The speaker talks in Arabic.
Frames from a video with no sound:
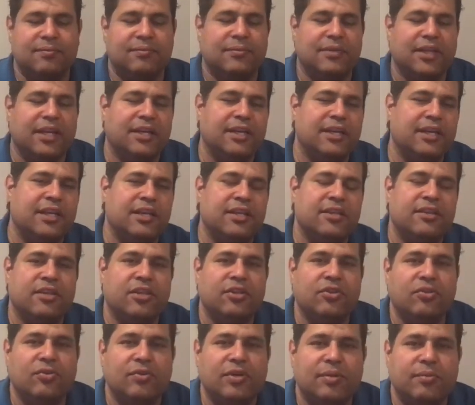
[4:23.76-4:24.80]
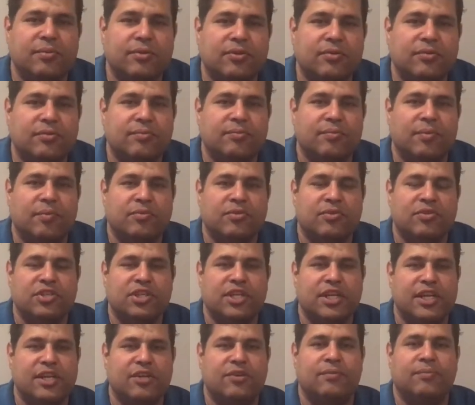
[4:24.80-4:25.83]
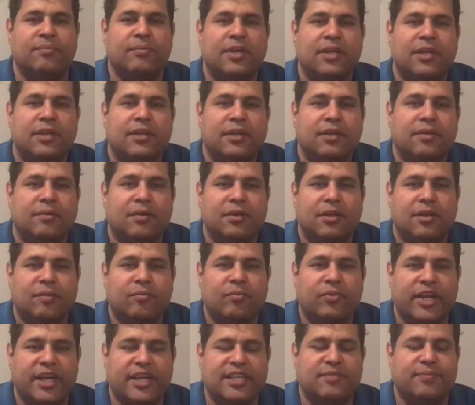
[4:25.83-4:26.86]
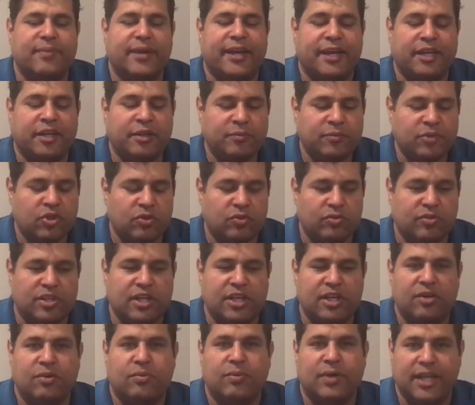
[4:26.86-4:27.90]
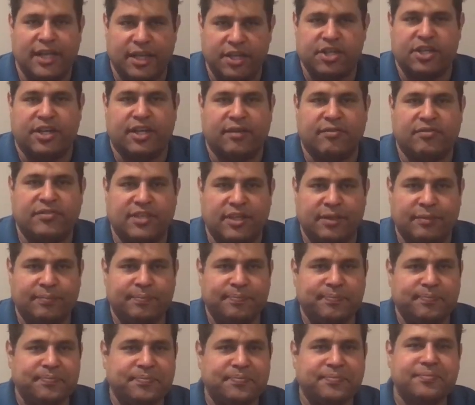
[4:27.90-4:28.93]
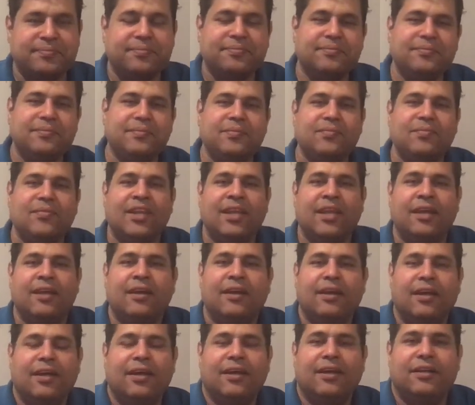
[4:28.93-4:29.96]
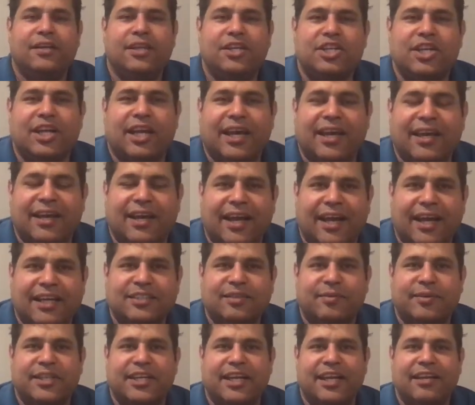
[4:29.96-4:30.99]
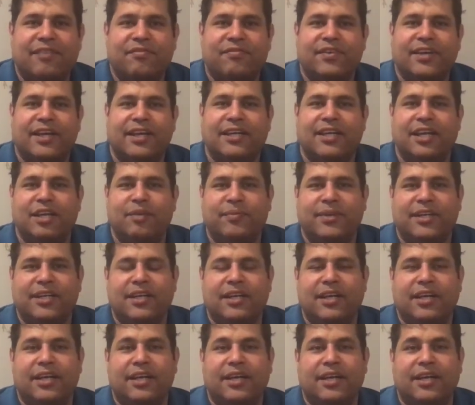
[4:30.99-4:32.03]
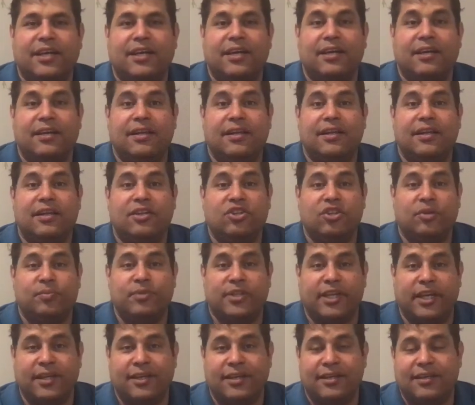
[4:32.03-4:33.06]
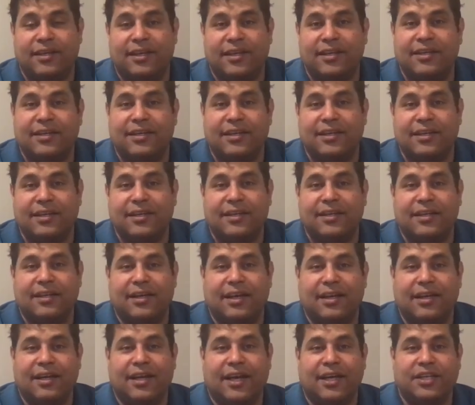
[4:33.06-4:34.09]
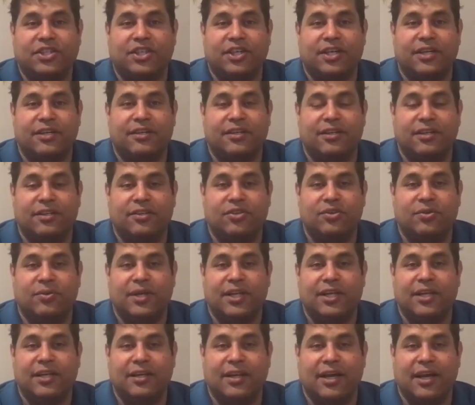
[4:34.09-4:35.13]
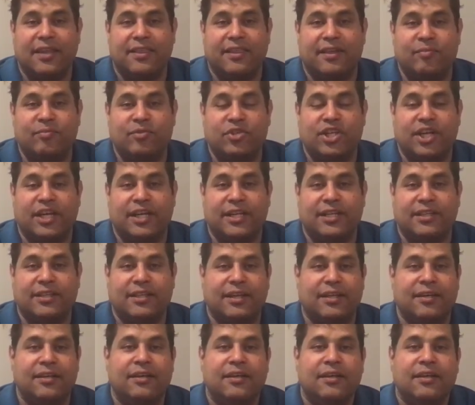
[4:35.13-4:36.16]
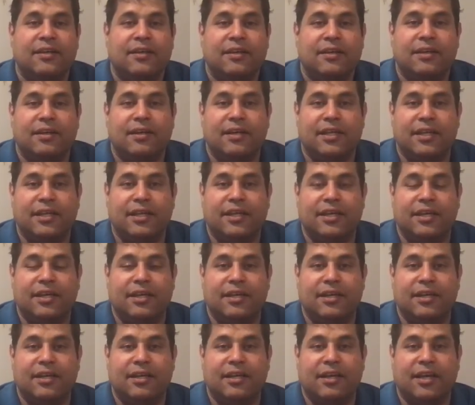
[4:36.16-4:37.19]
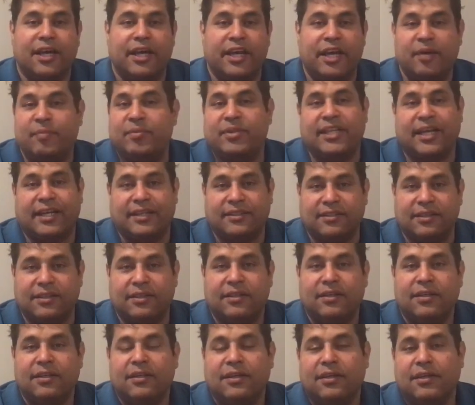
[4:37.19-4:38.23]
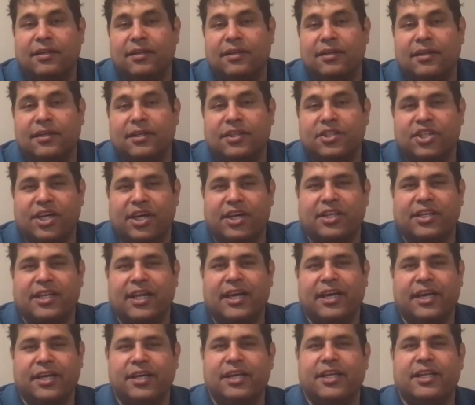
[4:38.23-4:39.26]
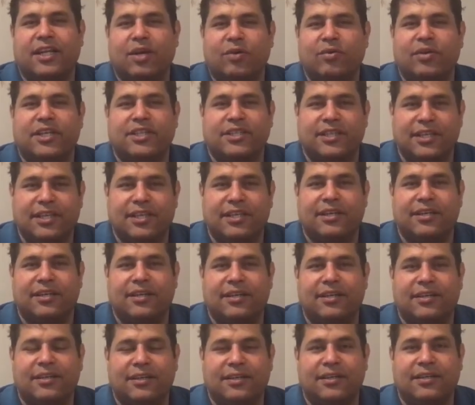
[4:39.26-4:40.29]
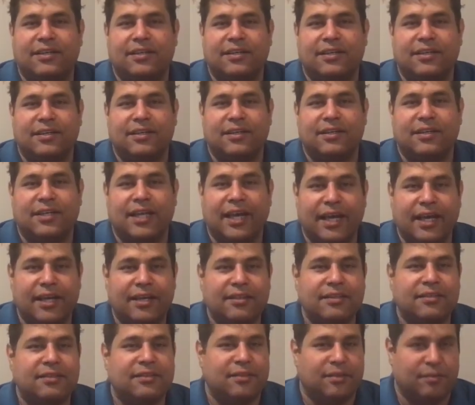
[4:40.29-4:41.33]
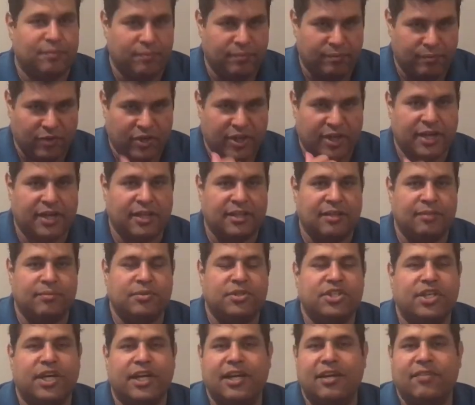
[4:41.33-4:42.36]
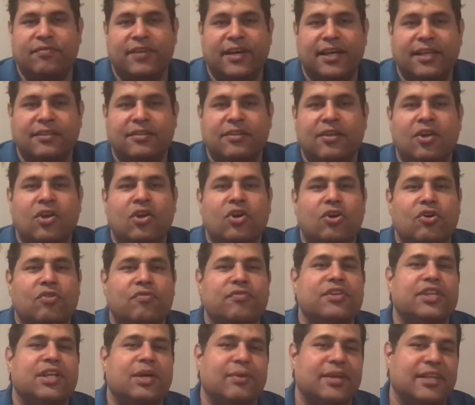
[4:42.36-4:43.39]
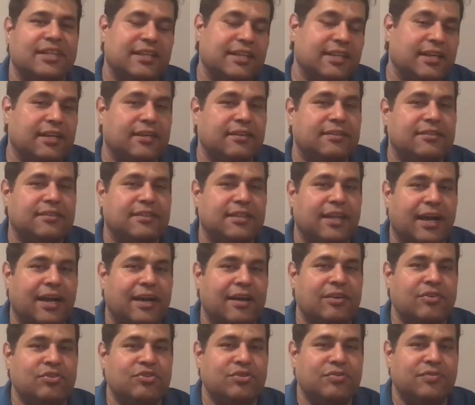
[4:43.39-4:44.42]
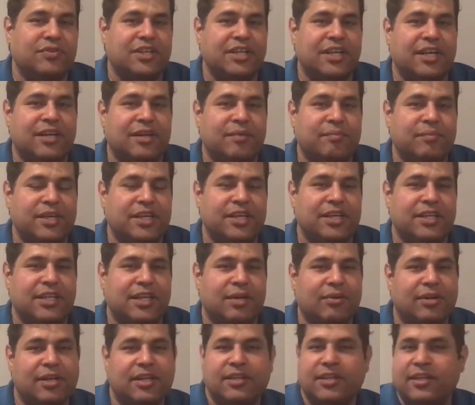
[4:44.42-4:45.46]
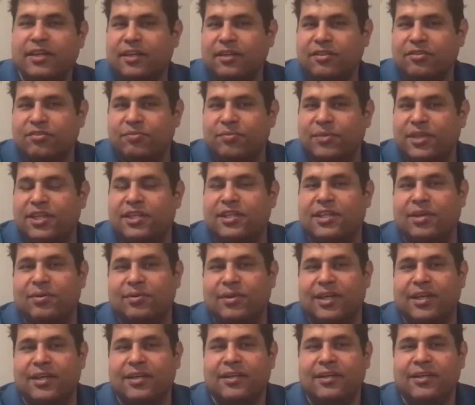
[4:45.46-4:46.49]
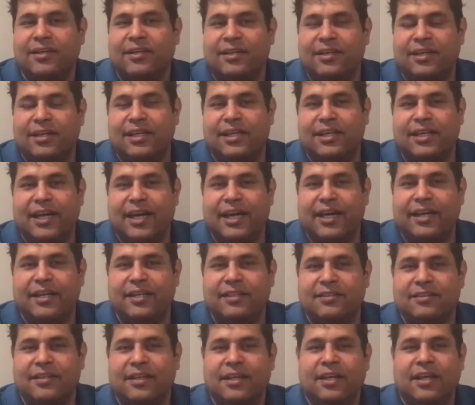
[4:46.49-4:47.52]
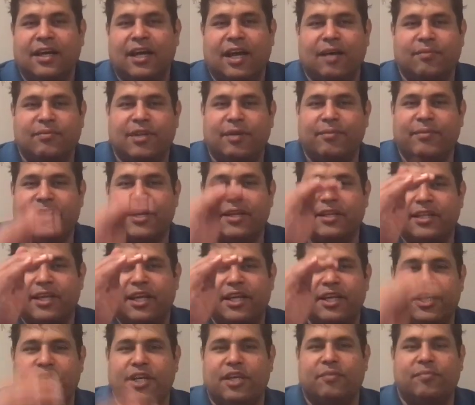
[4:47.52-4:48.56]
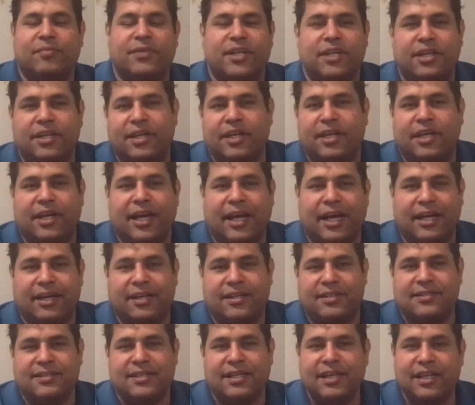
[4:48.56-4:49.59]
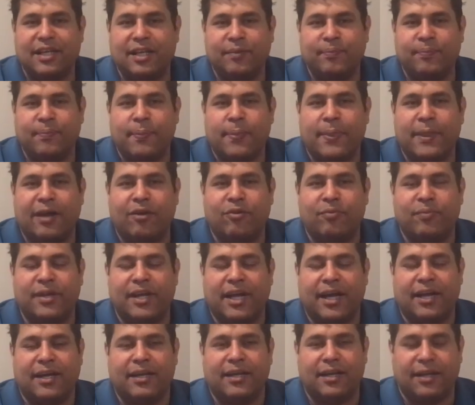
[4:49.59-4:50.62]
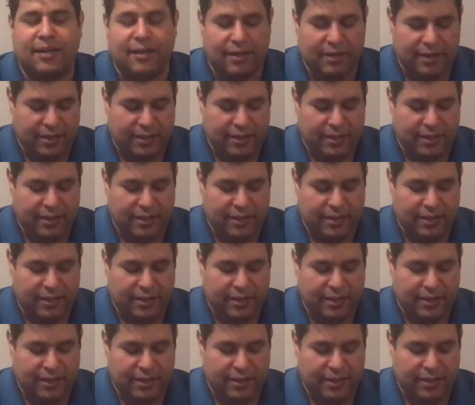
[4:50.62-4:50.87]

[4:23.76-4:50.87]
يعني الاثنين دول بتكون ما بتكونش ليهم آه، مناسبه يعني شروط اللي هو الهجره نفسها نيجي لاخر حاجه بتكلم فيها دايما اللي هي التوب 10 آه، العشر الدول الاكثر مشاهده للقناه بتاعتي آه، الشهر ده عندنا دوله جديده دخلت مقارنه بالشهر اللي فات وفي دوله طلعت تعالوا نشوف كده مين الدوله اللي طلعت ومين الدوله اللي دخلت هبدا مره تانية من اعلى السلم او من اعلى